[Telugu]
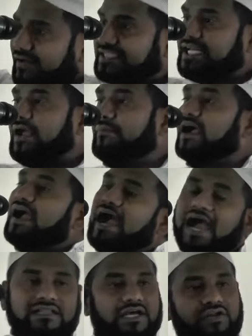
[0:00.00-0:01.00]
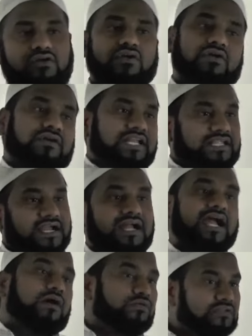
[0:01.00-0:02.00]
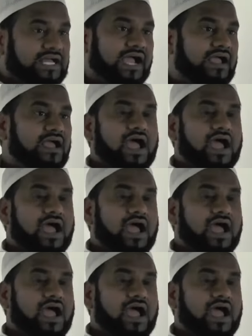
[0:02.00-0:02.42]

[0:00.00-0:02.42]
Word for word: అవసరం ఆ ధనికుడికి నిజంగా ఉందా